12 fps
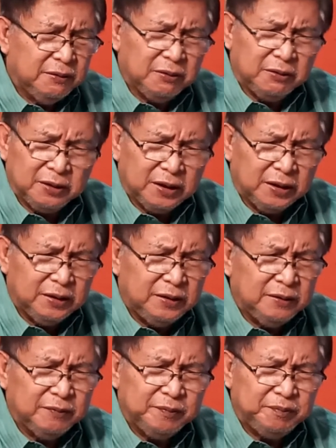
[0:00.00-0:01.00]
Lord God,
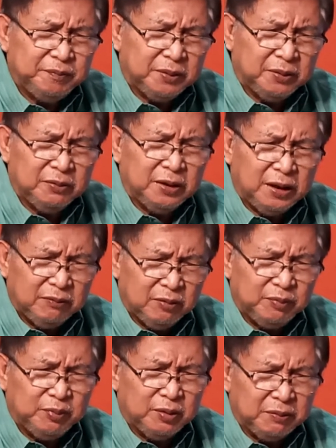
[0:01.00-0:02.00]
pangunahan
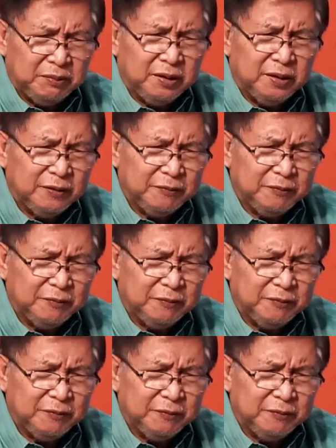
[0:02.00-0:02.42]
mo po kami.